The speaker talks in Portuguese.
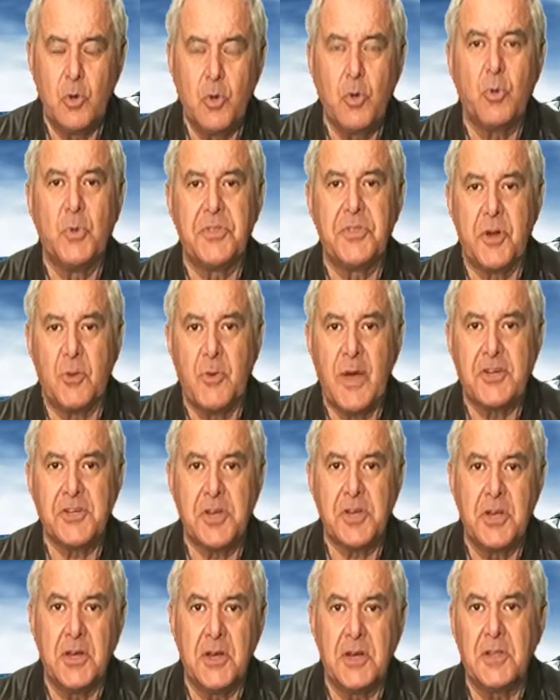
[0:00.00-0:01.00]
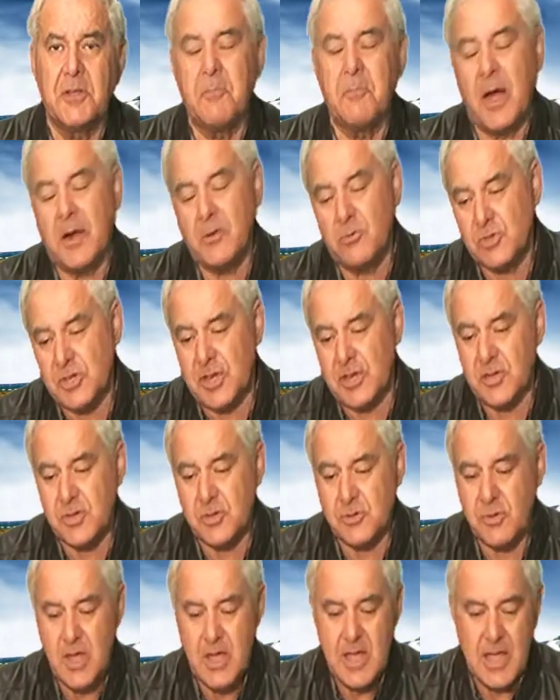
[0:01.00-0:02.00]
Rui Coentrão à esquerda, Mário
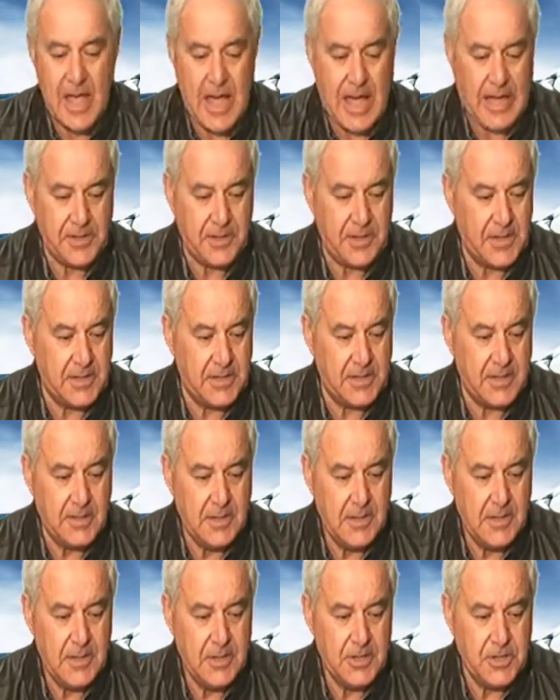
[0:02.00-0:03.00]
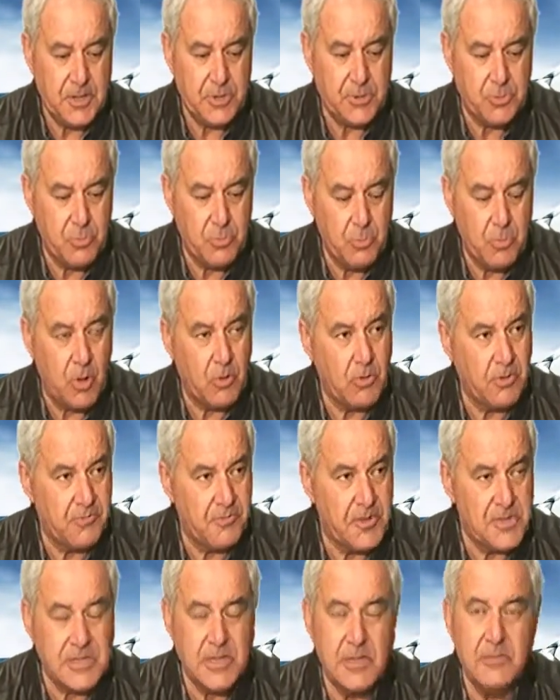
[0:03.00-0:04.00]
Sérgio à direita, isto no bloco
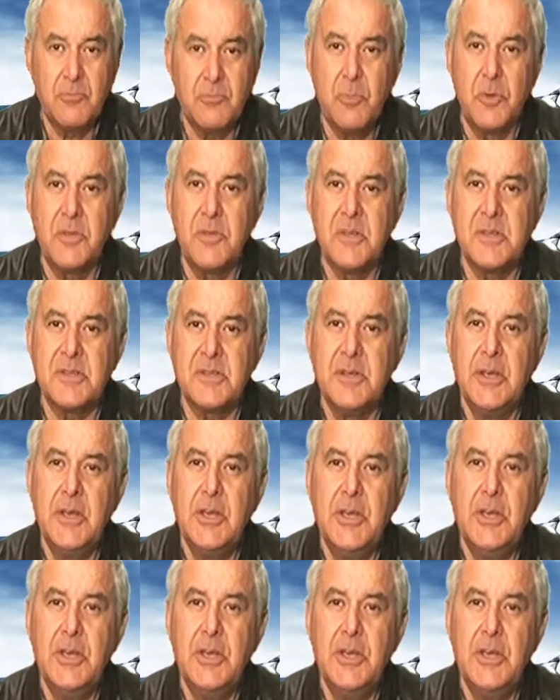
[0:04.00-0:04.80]
defensivo, como eu disse,